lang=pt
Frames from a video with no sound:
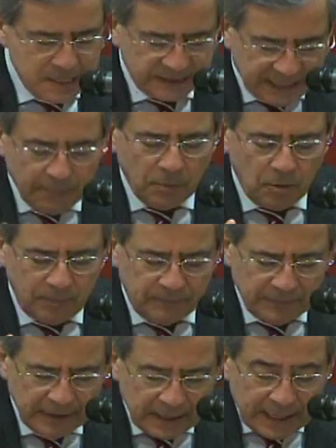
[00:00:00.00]
Temo.
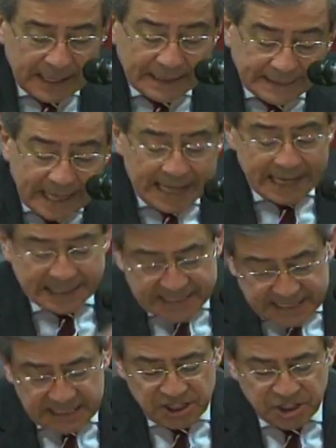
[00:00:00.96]

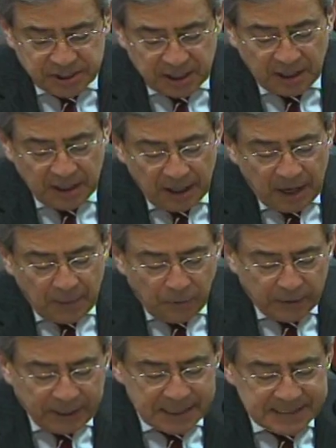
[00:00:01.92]
Tenexista,
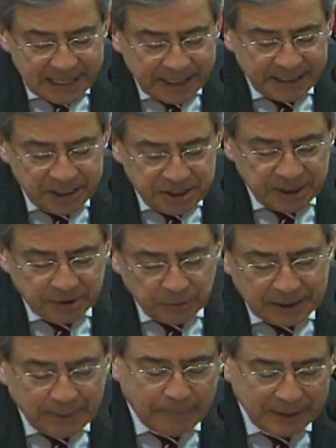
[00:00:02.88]
porque eles
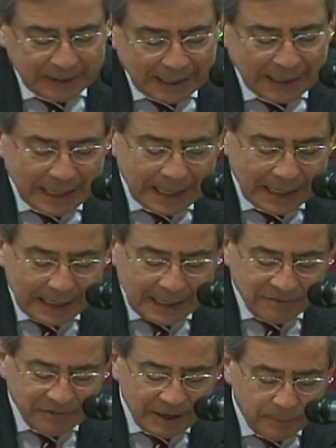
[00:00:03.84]
acreditam que a banda
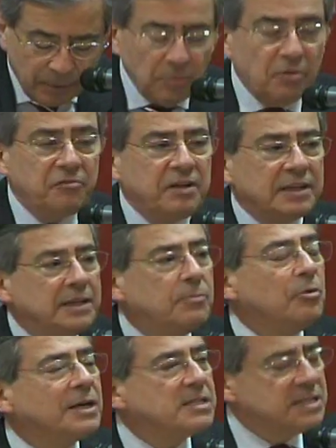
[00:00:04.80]
larga vai promover a
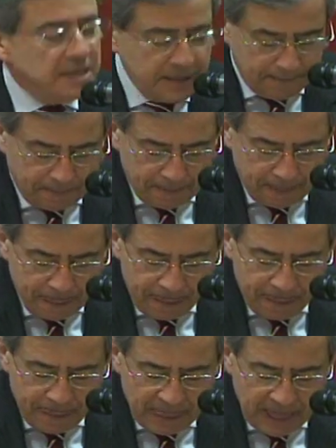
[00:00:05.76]
democracia.
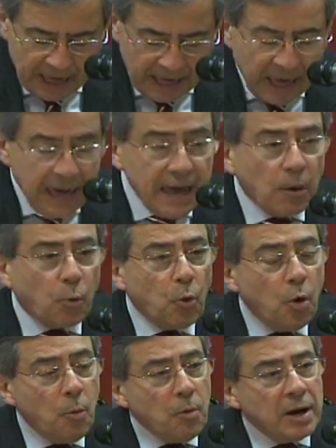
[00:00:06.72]
É
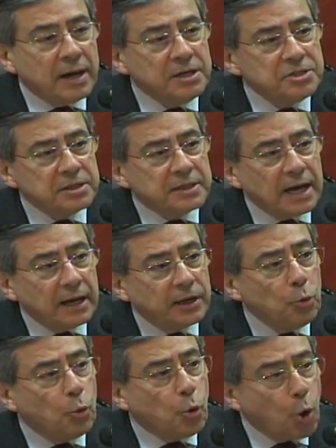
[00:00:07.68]
como acreditar
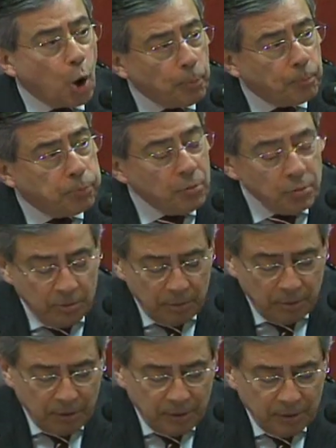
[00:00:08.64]
que o copo
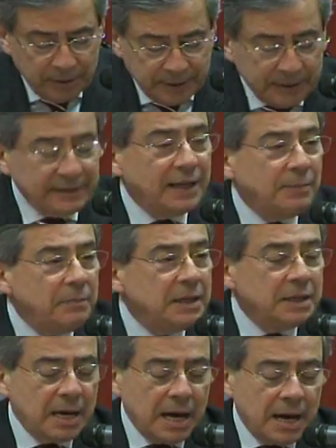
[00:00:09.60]

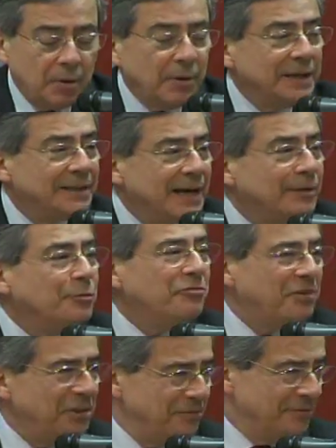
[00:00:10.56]
determina a qualidade do
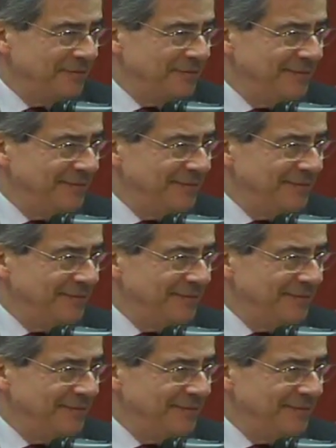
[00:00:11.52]
vinho.